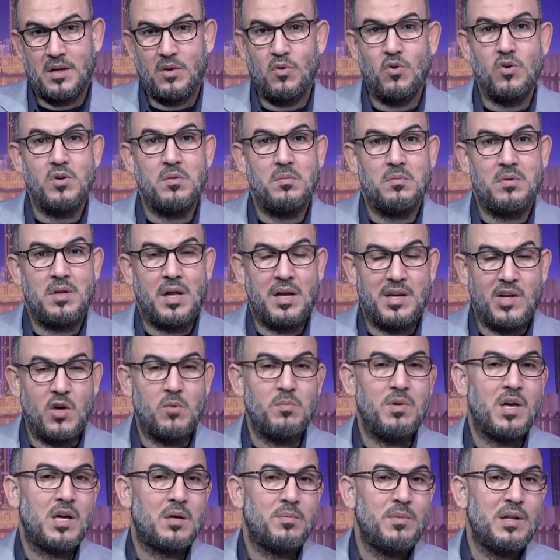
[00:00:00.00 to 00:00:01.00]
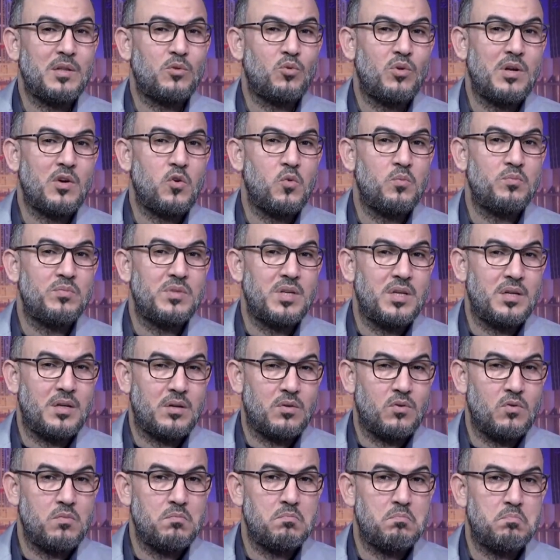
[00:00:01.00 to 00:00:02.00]
تقول اليوم أكملت لكم
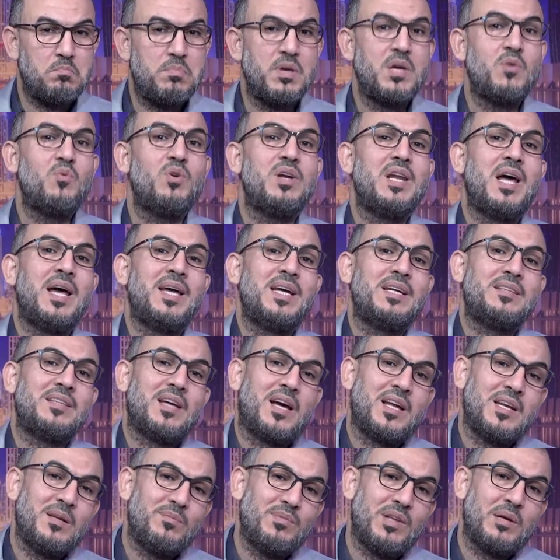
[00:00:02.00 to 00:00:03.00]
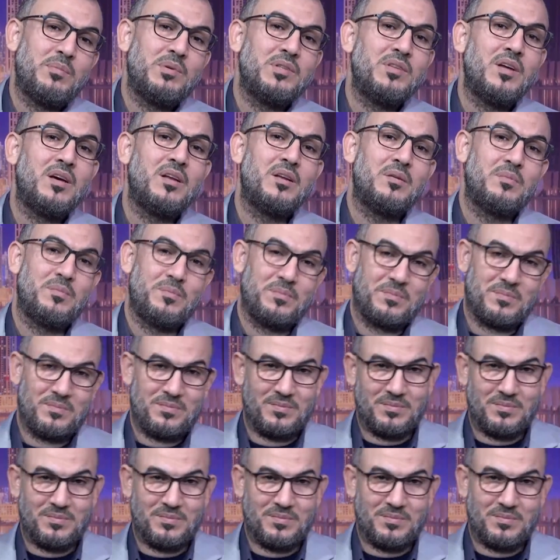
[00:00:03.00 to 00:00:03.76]
دينكم بولاية علي بن أبي طالب